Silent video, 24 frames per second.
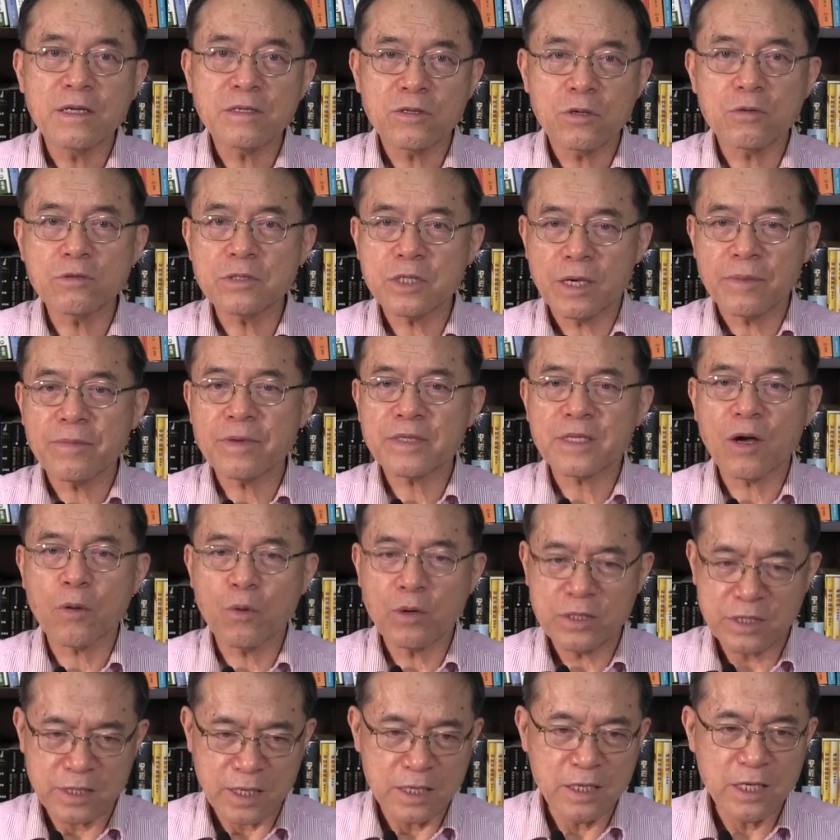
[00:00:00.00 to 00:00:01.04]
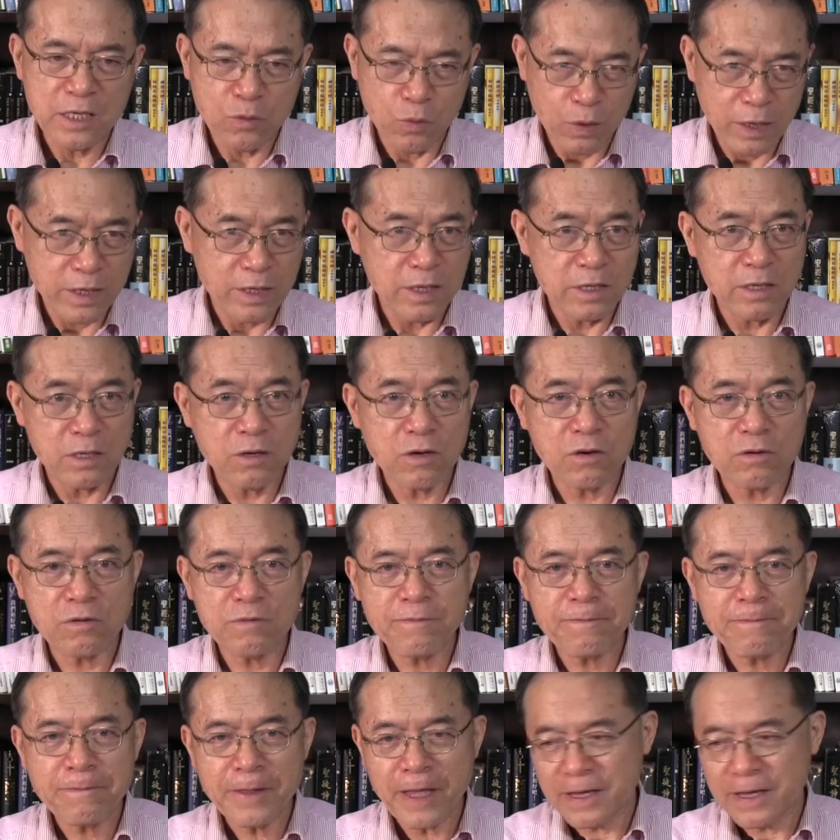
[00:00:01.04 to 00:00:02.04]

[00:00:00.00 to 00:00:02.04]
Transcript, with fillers: 弟兄姐妹，当我整理完了以后。